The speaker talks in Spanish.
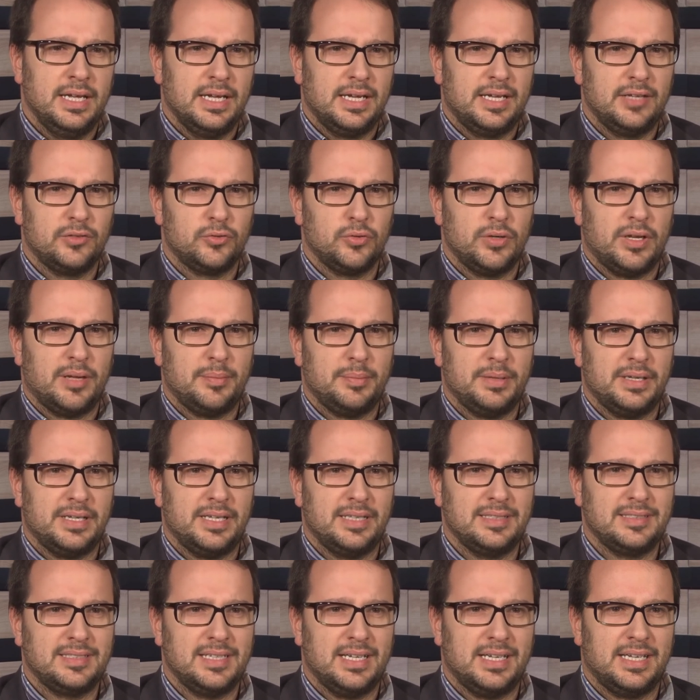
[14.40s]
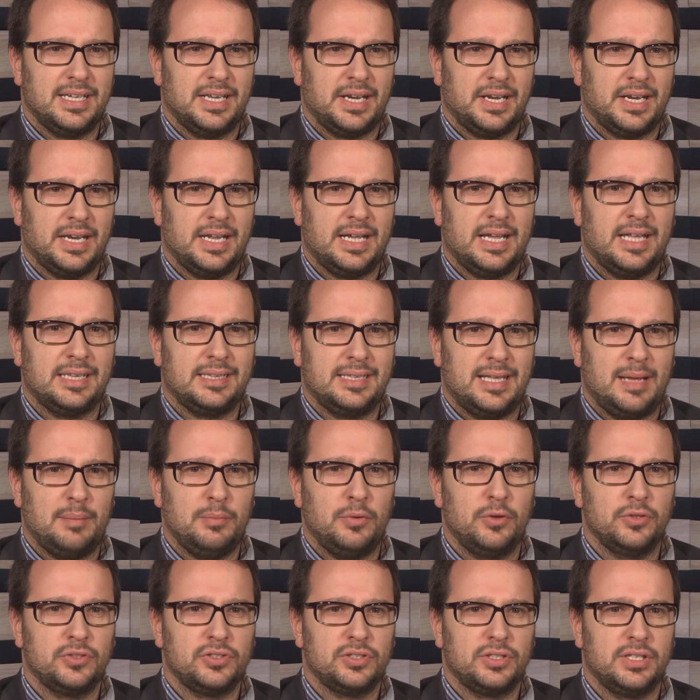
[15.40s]
que es una experiencia que
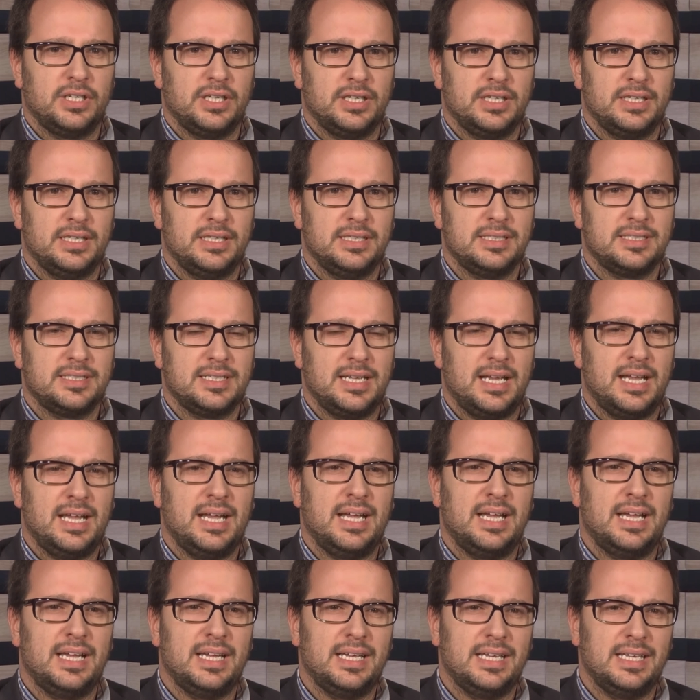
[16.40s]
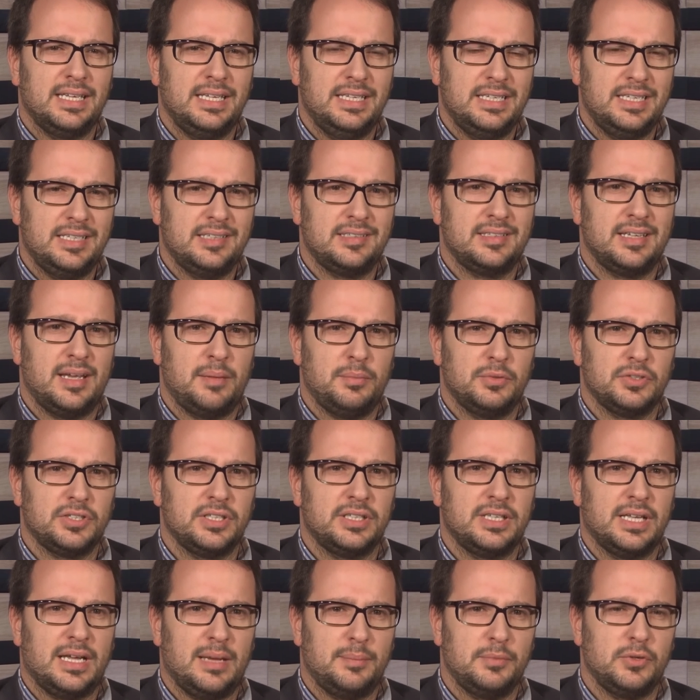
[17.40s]
rescatamos, que ya iniciamos
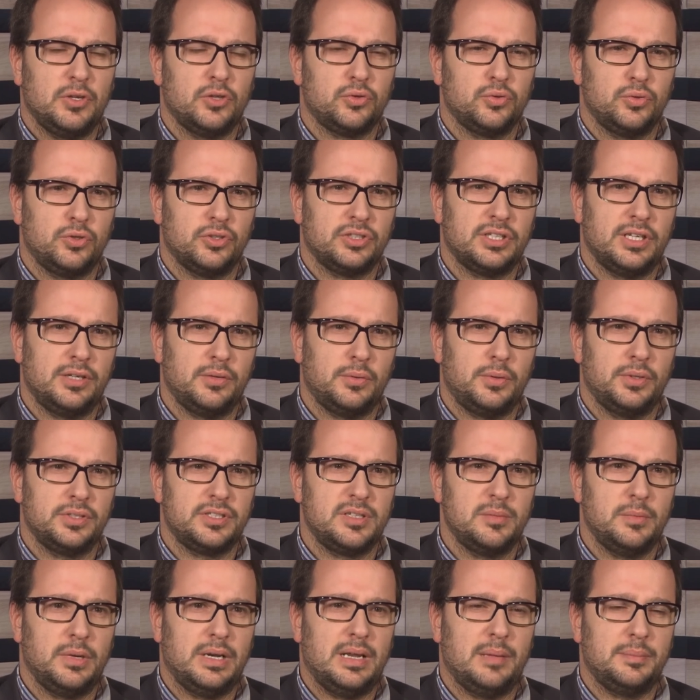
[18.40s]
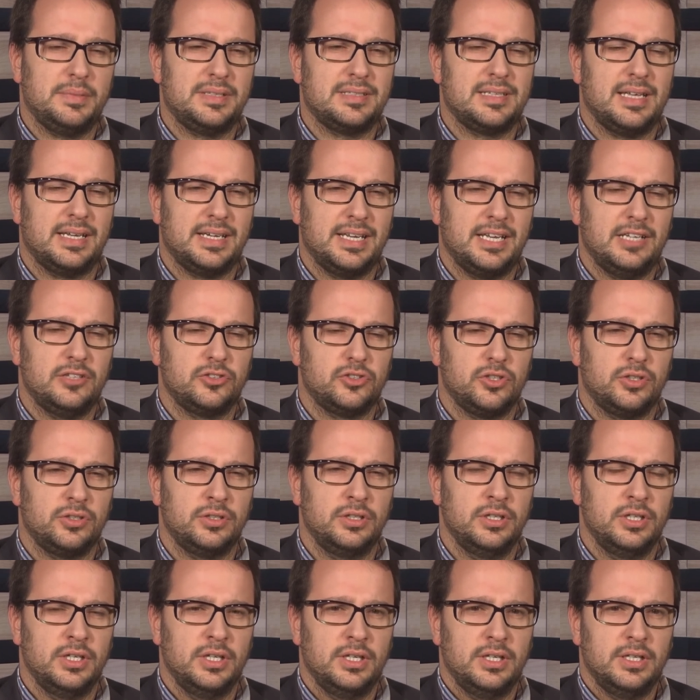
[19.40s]
este camino hace unos años cuando hicimos la Misa Nelson
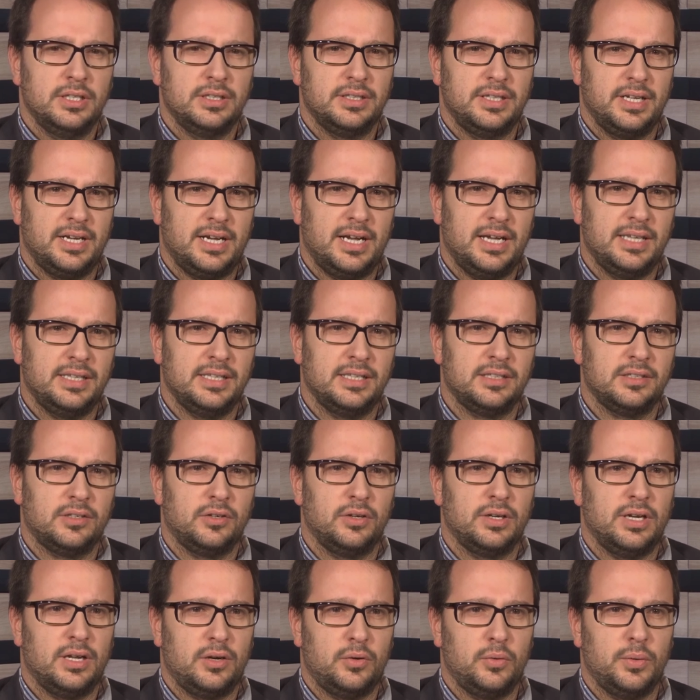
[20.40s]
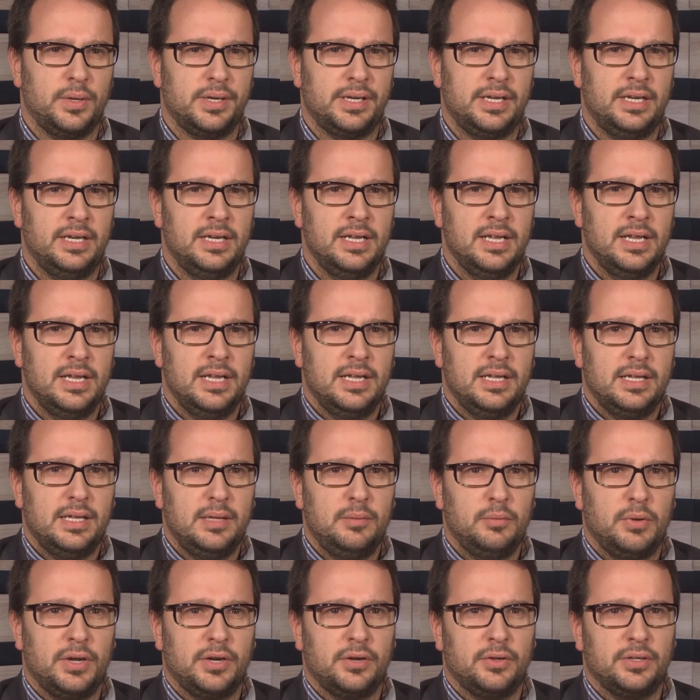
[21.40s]
de Haydn con la juvenil. Y
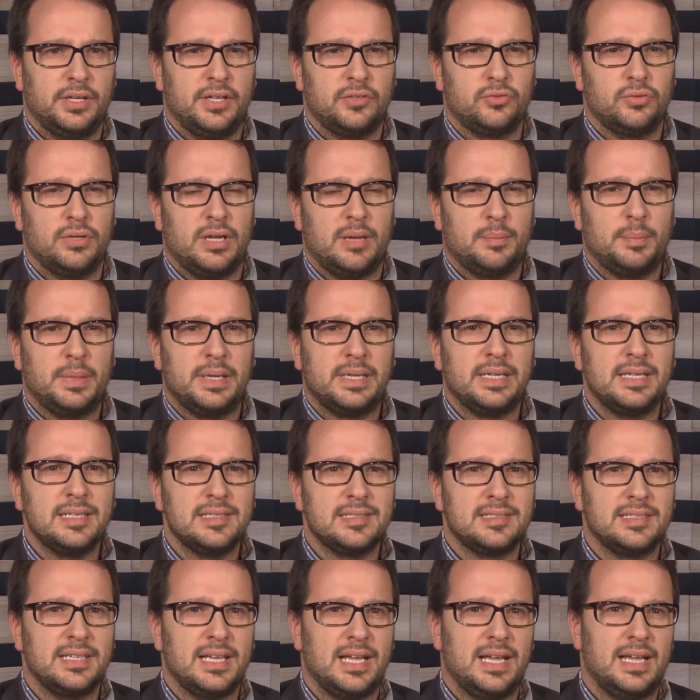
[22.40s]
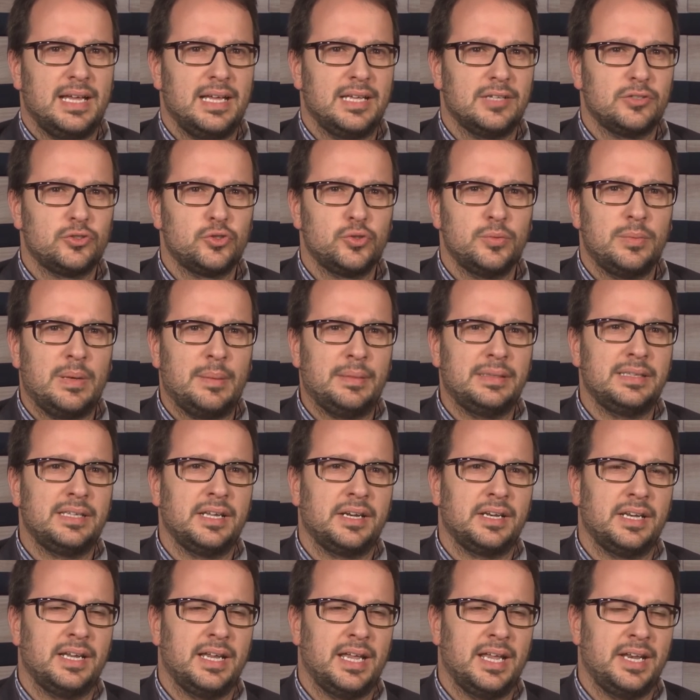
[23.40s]
bueno, y es una experiencia
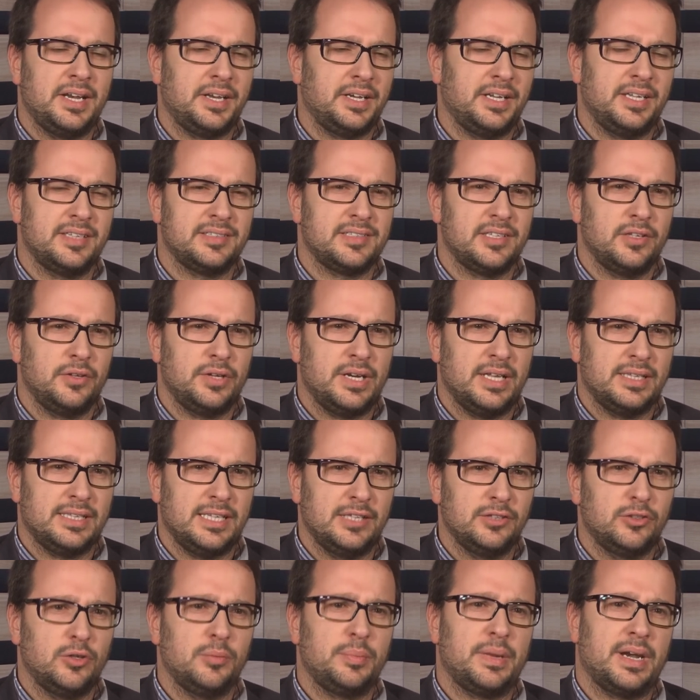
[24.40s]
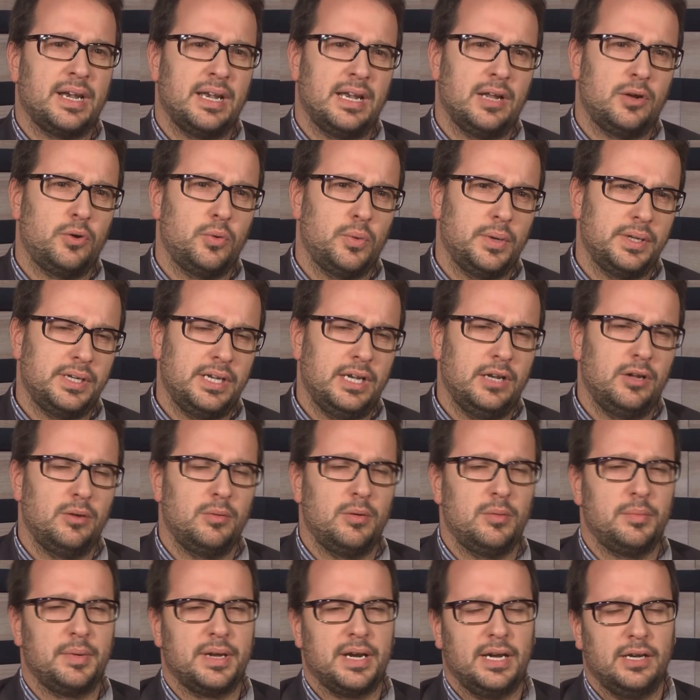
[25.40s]
sumamente enriquecedora tanto para la juvenil
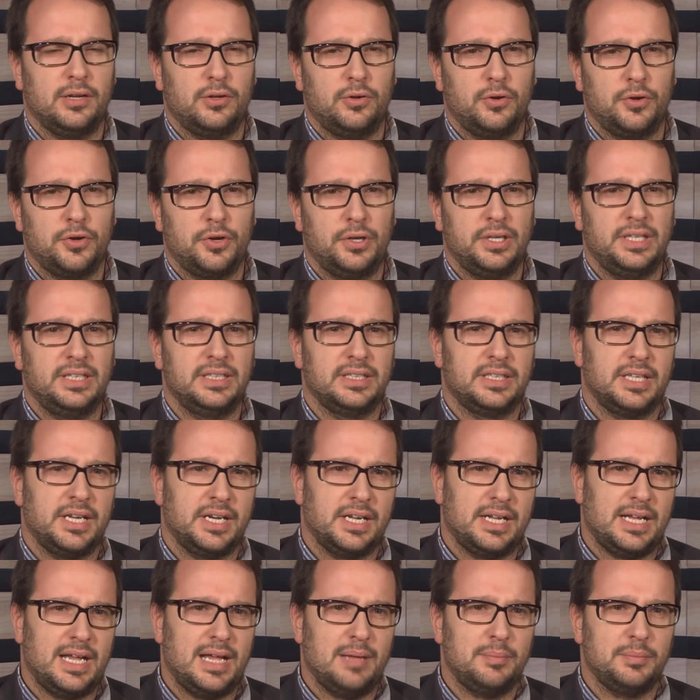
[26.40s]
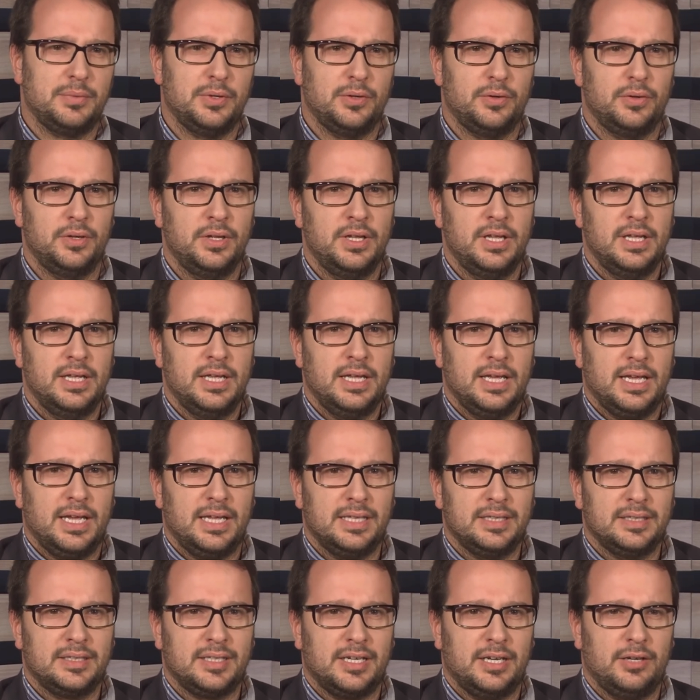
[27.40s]
como para el coro, el intercambio
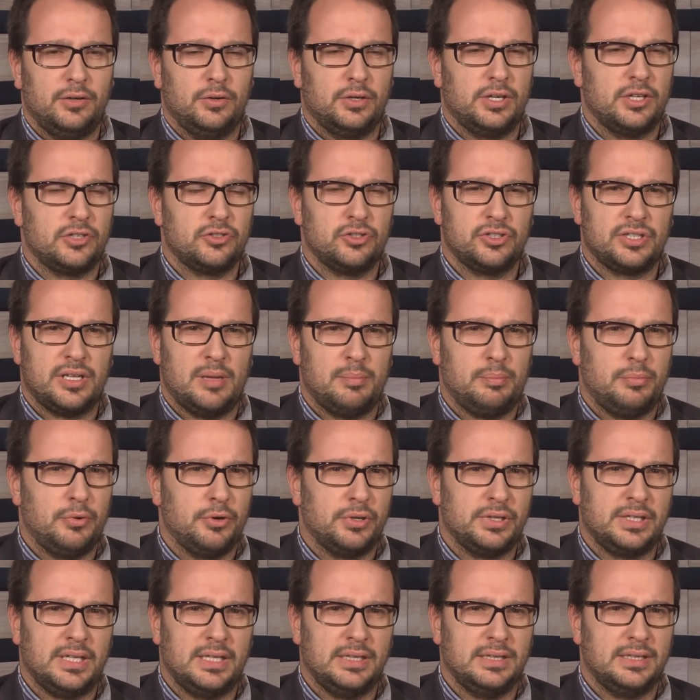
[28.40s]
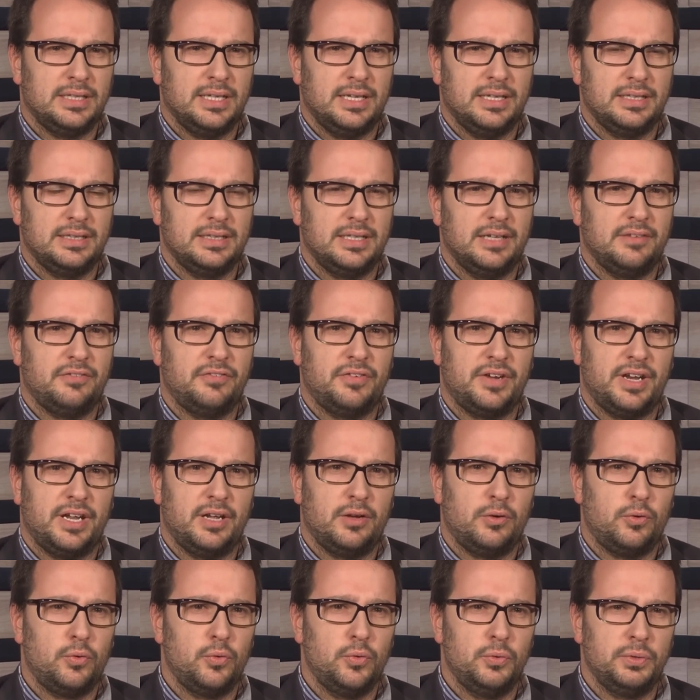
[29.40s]
entre lo que ellos aportan de,
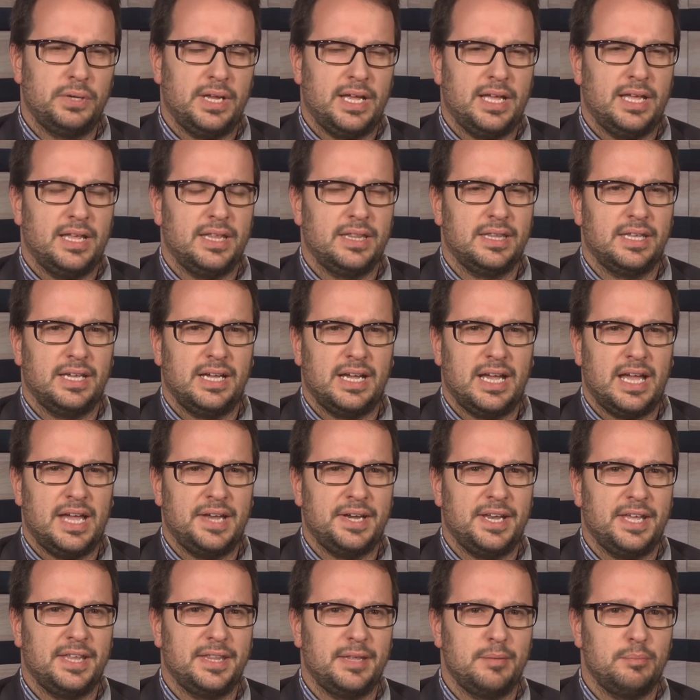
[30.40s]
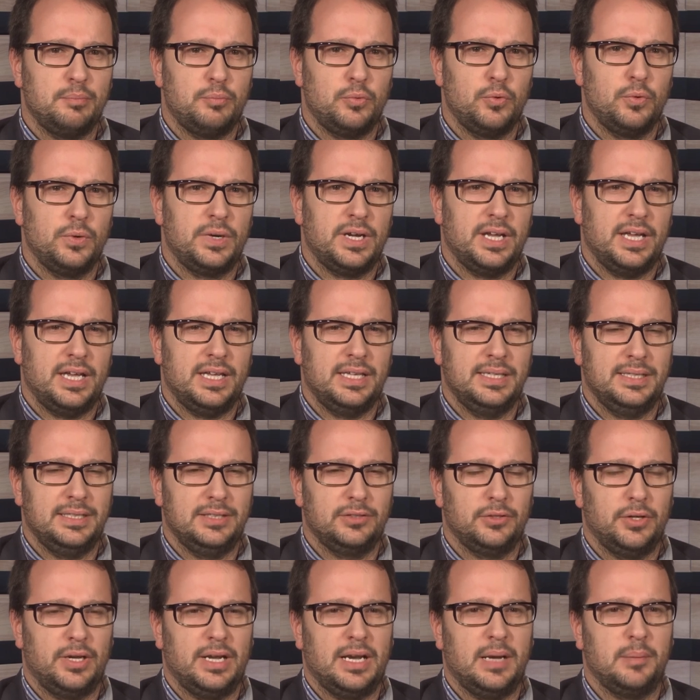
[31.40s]
frescura, de ganas, de empuje y
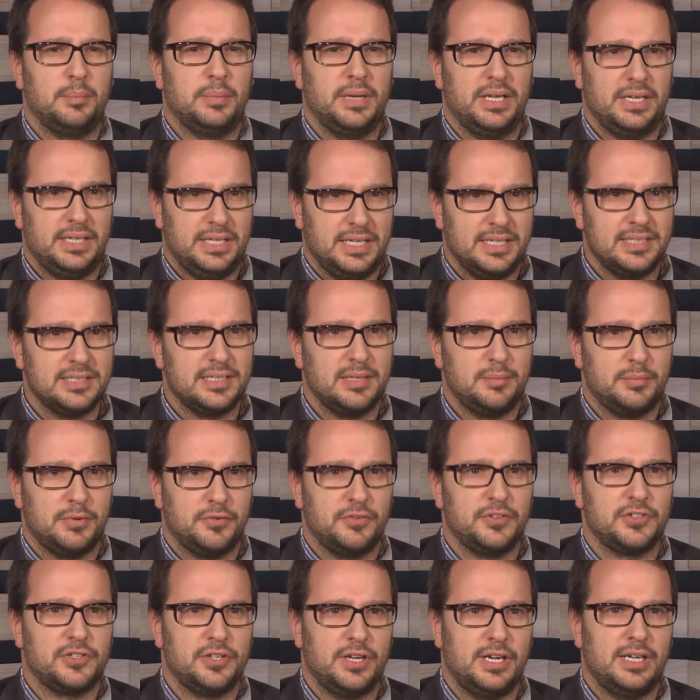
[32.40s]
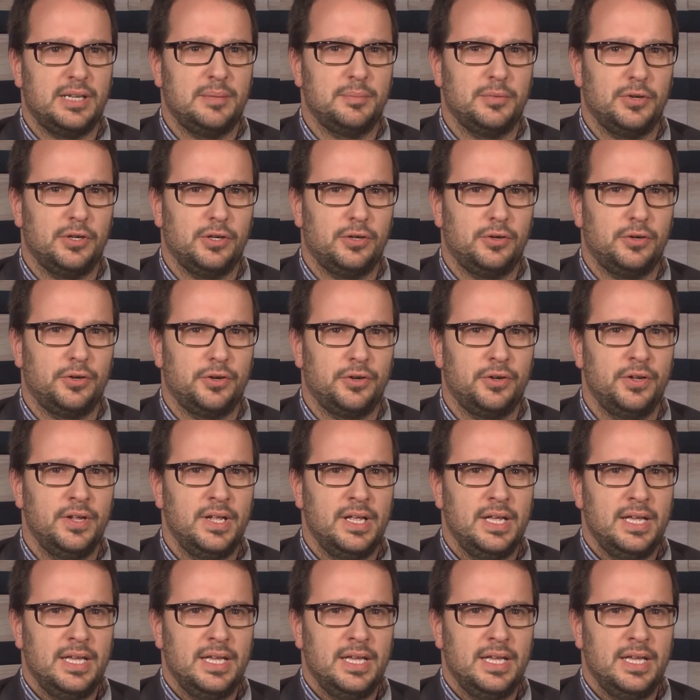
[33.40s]
toda la experiencia y profesionalismo del coro.